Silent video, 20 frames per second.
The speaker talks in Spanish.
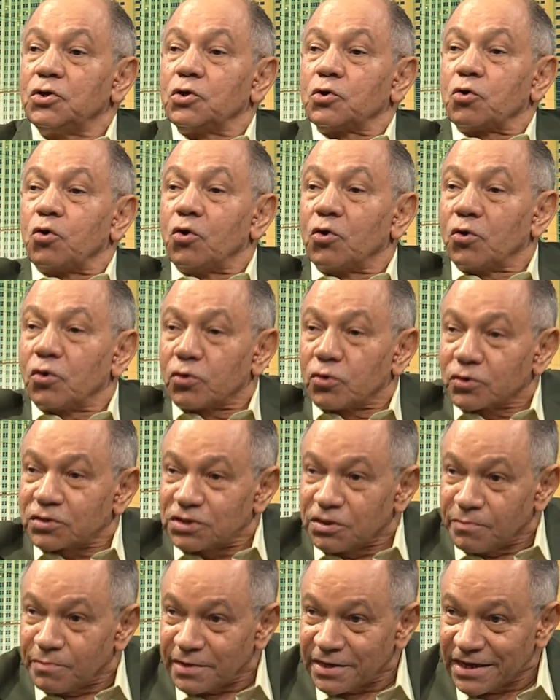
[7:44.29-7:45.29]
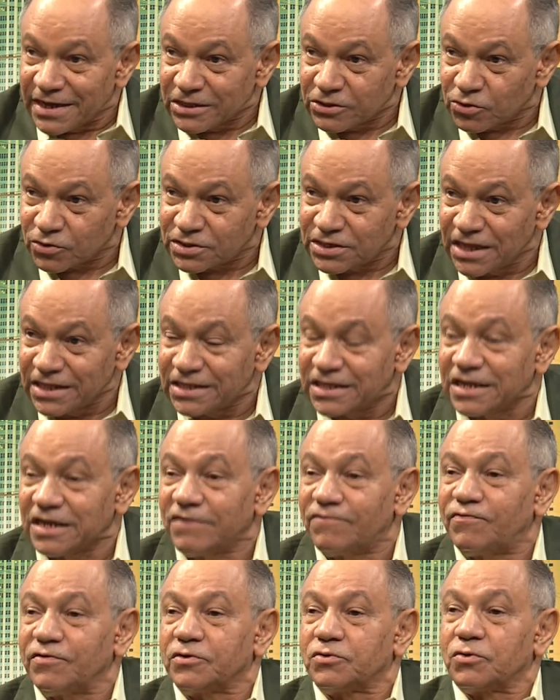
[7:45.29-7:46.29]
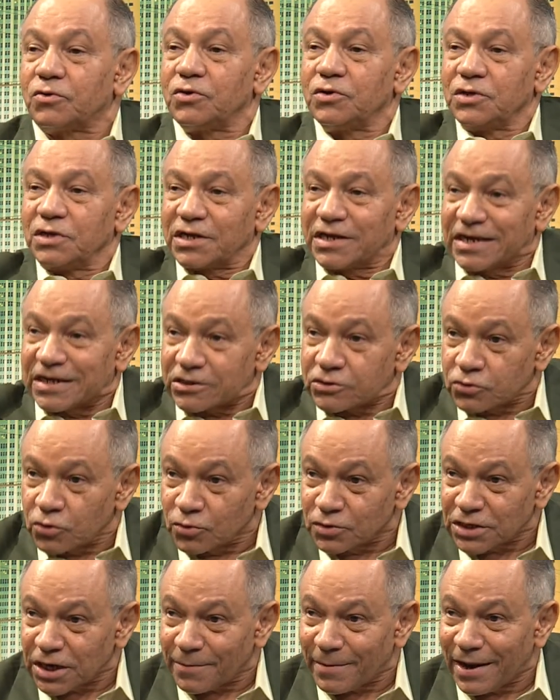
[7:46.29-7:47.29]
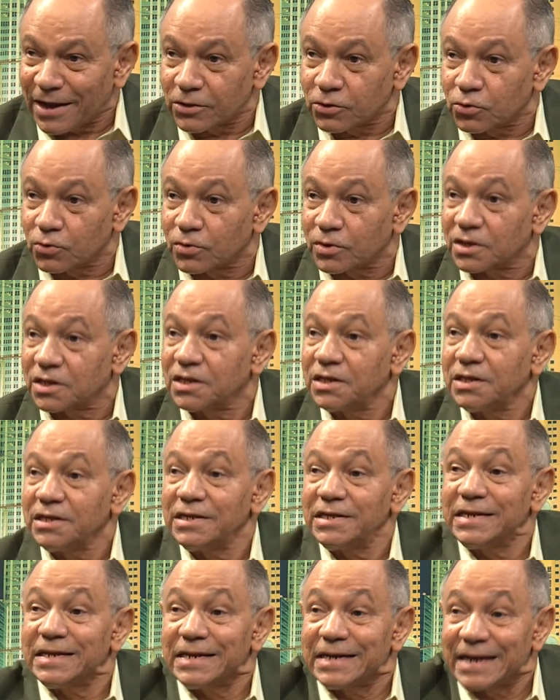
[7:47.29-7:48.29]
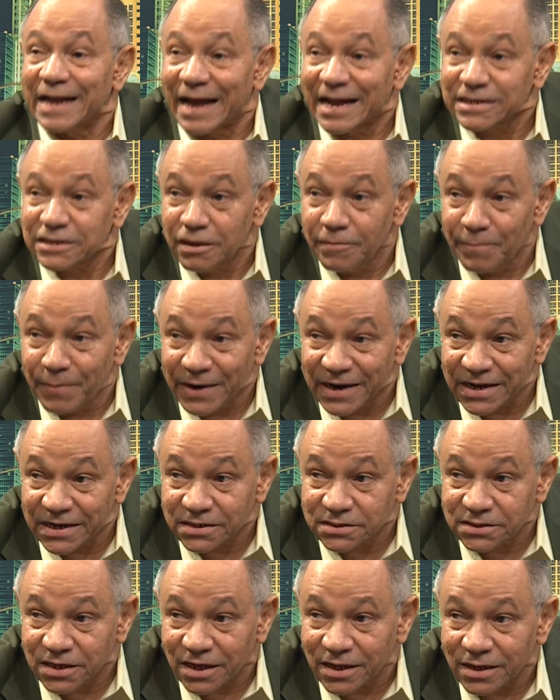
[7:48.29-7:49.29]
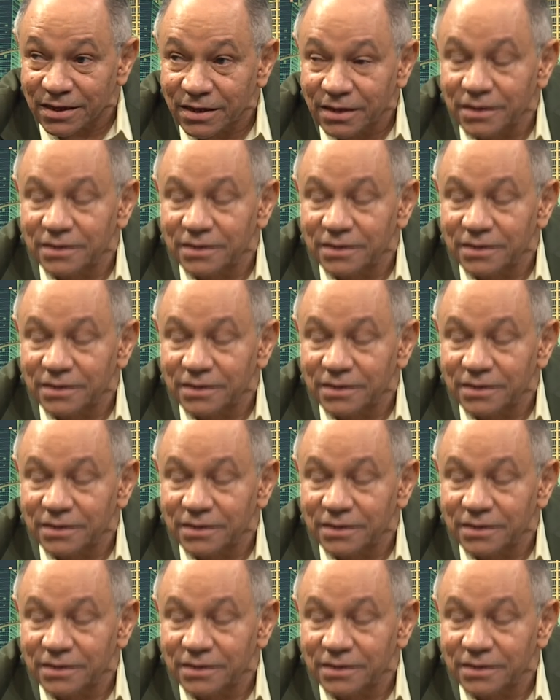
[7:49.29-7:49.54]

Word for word: con conocimiento científico, que son trabajadores y las empresas,